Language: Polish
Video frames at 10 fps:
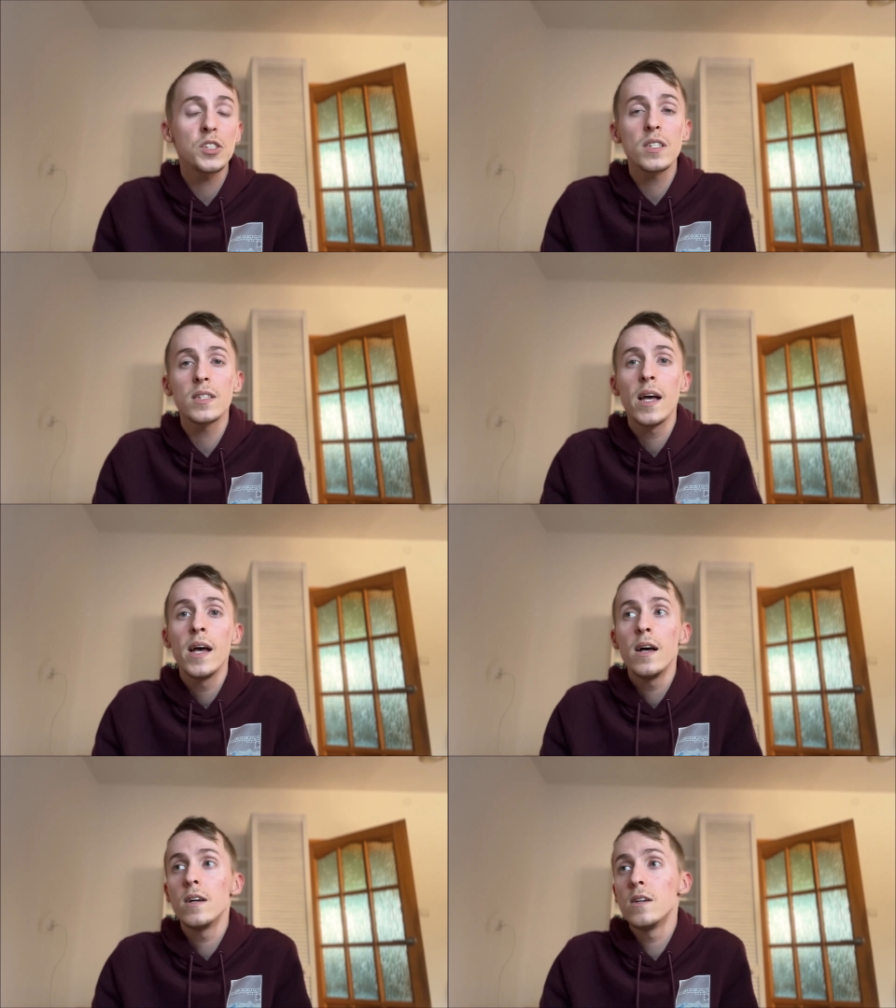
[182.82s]
też jest,
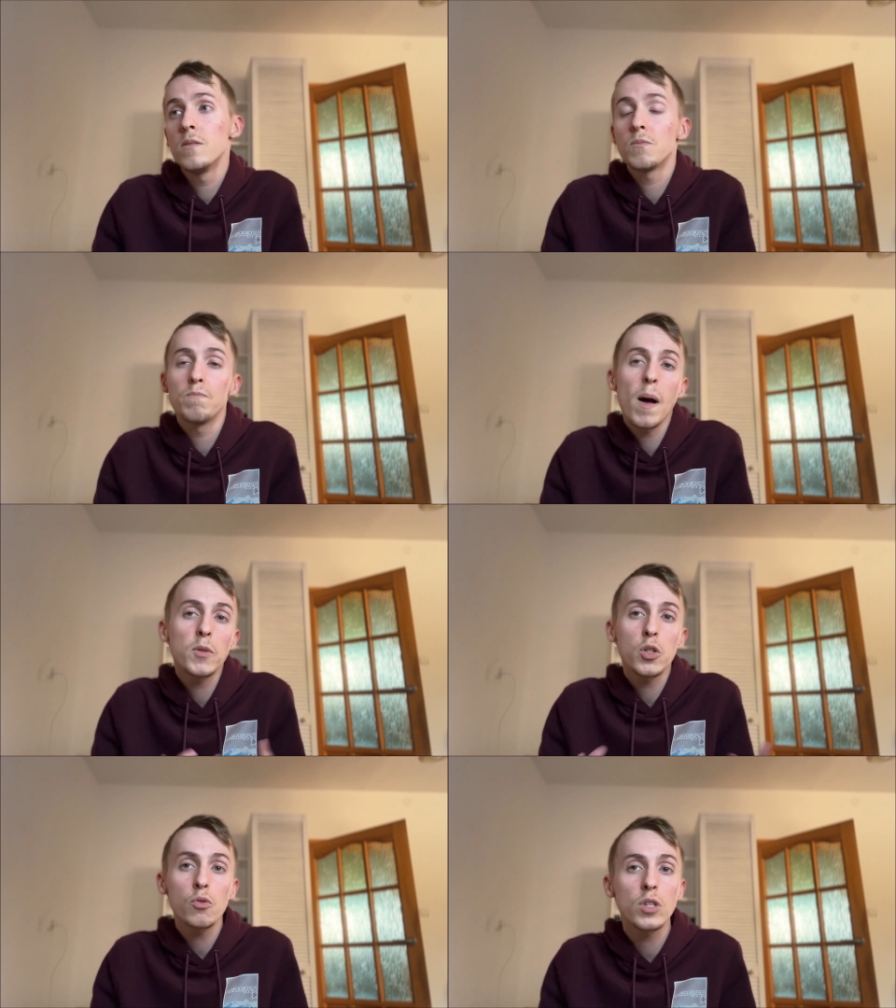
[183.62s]

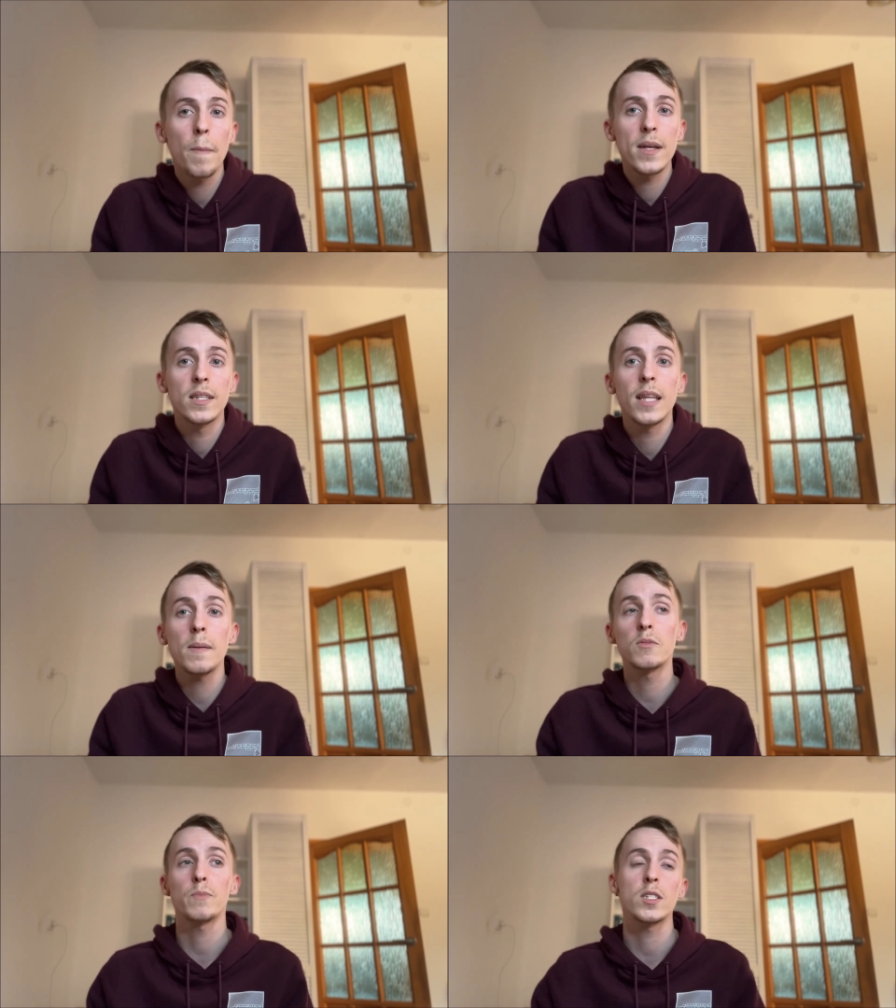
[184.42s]
mam też różne pasje,
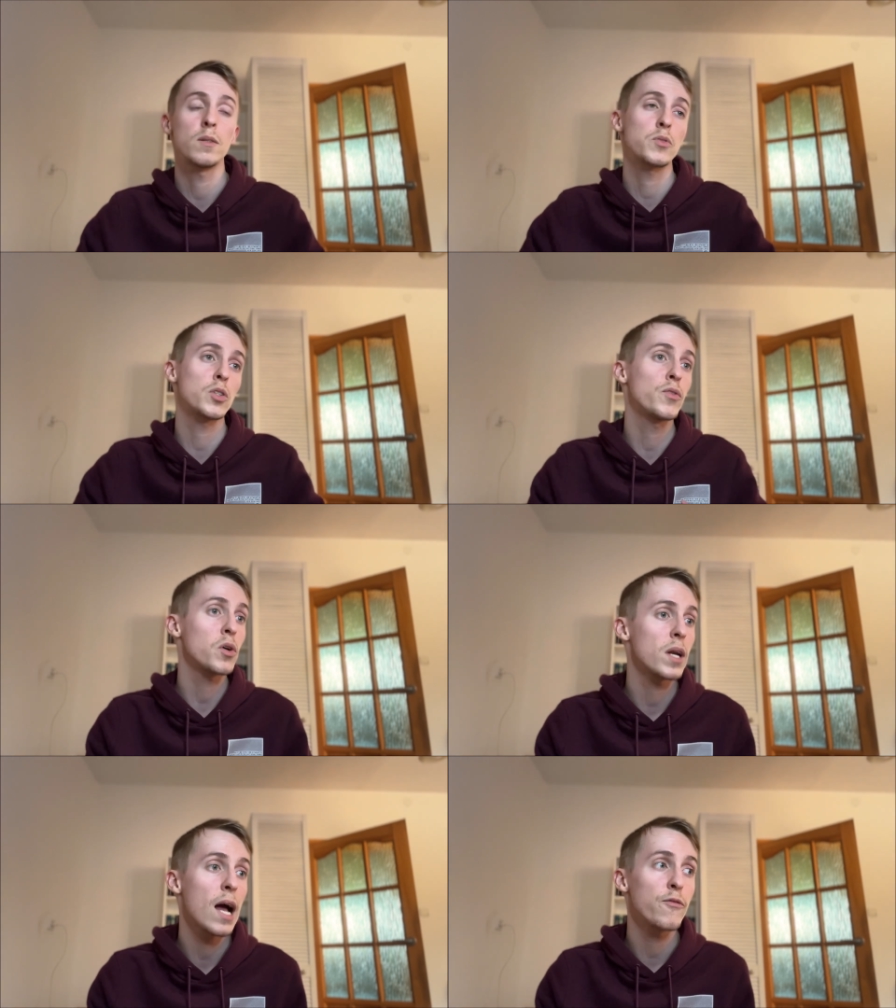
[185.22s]
tak, mam też pasję na przykład do
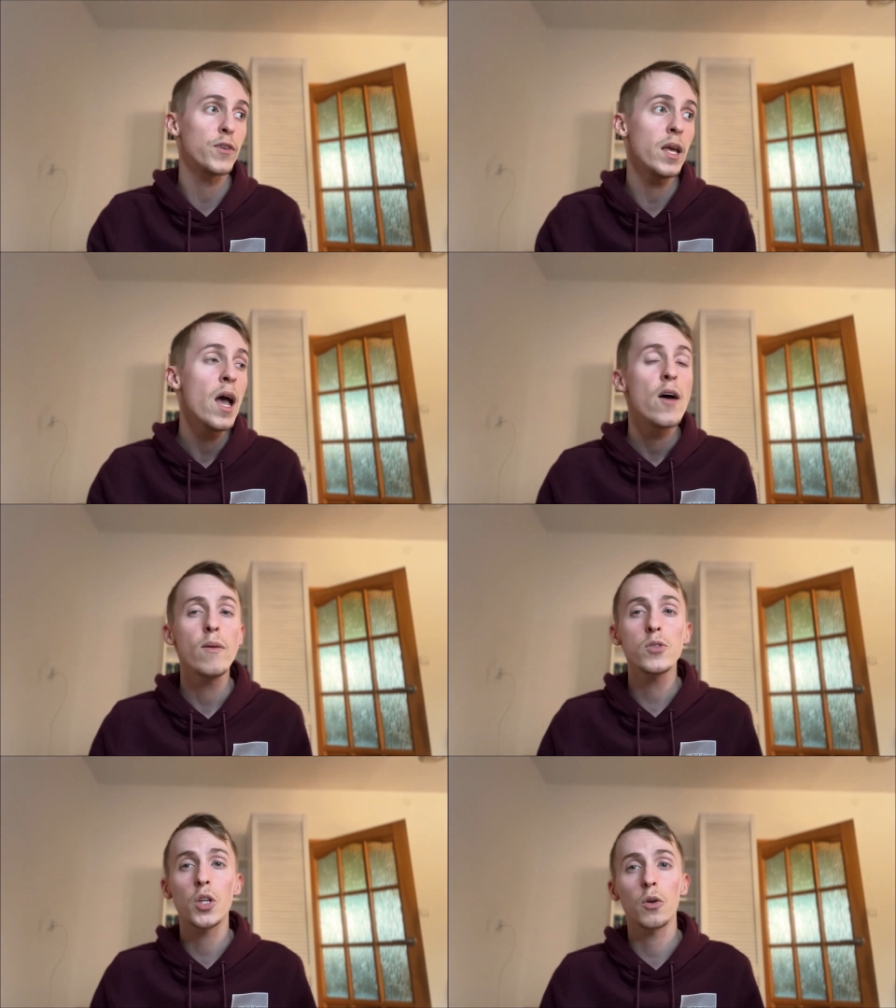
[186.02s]
fotografii,
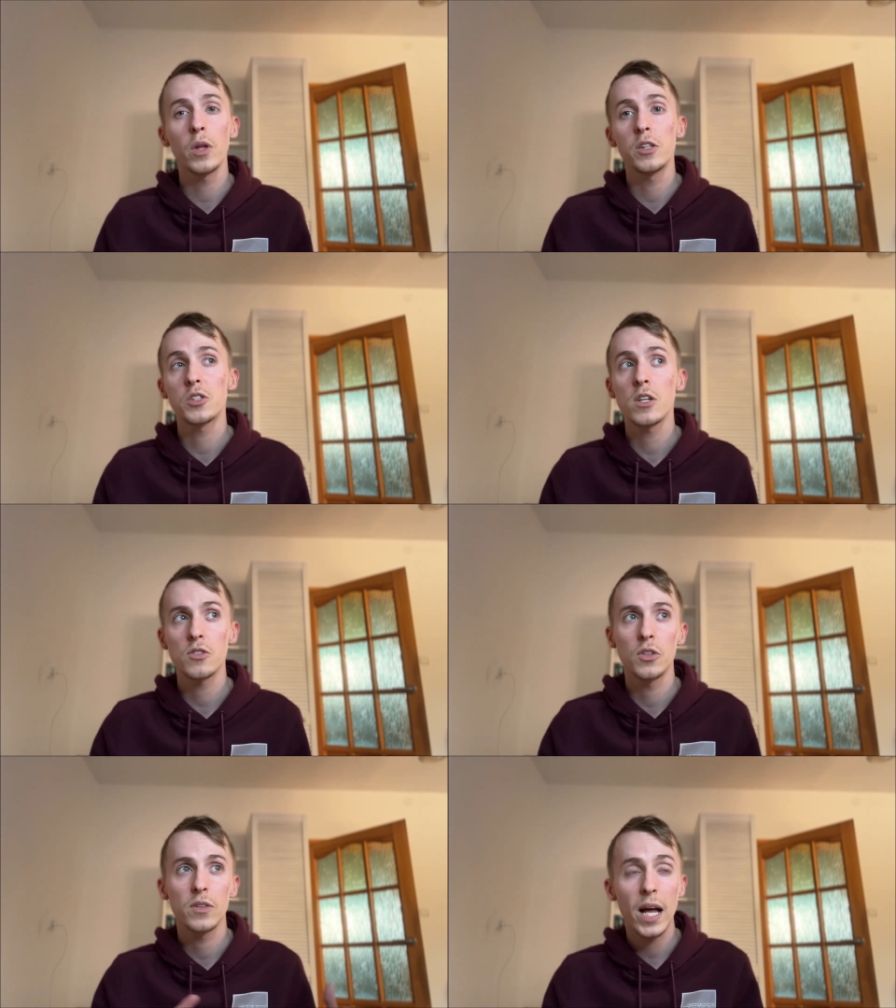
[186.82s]
wiem, że tego tutaj
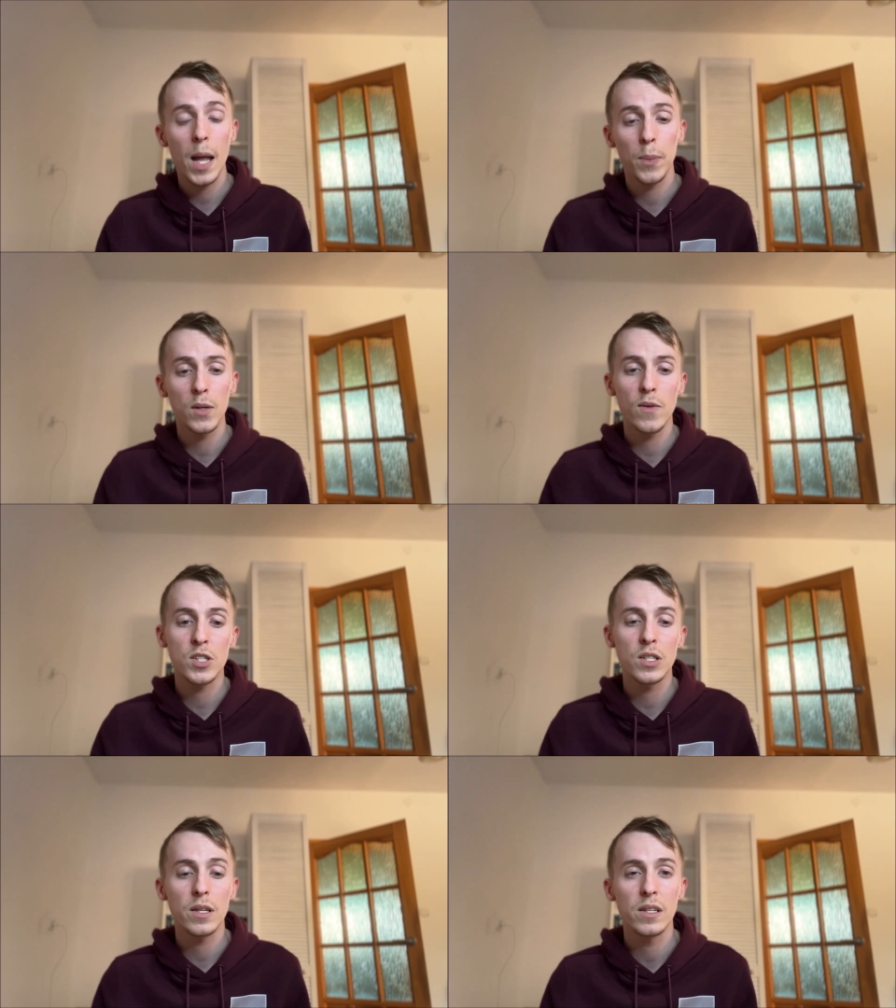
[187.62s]
często nie dodaję,
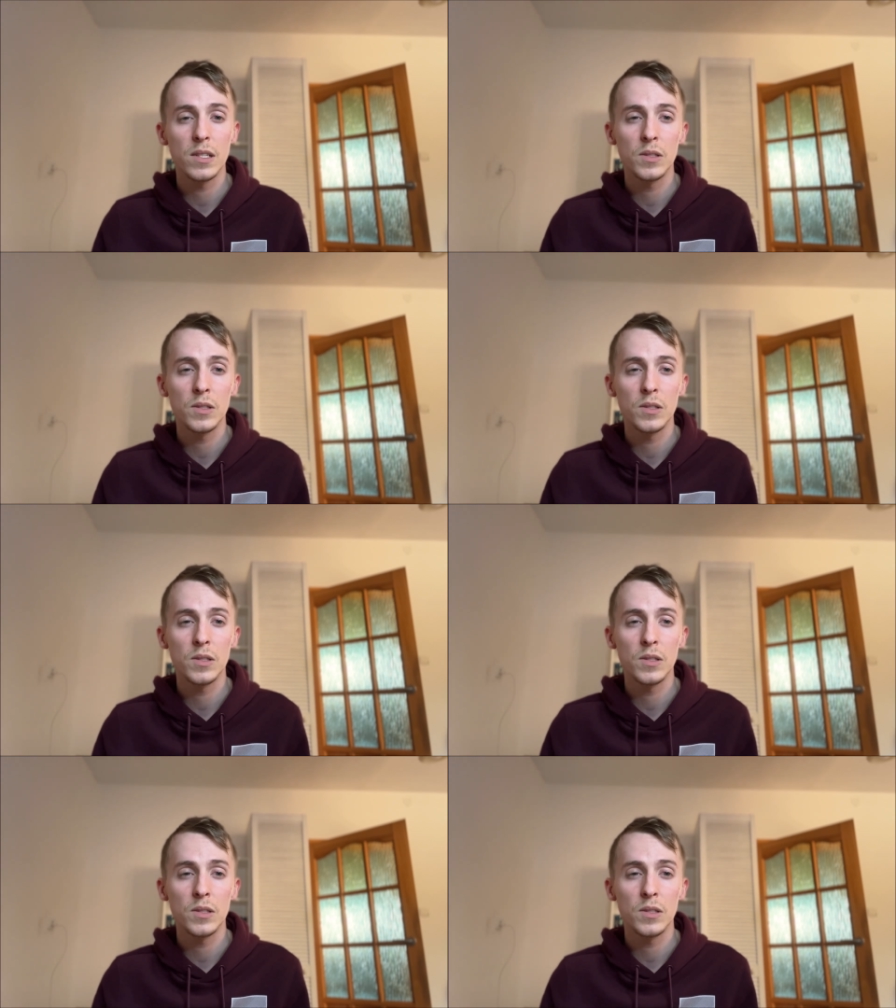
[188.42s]
ponieważ,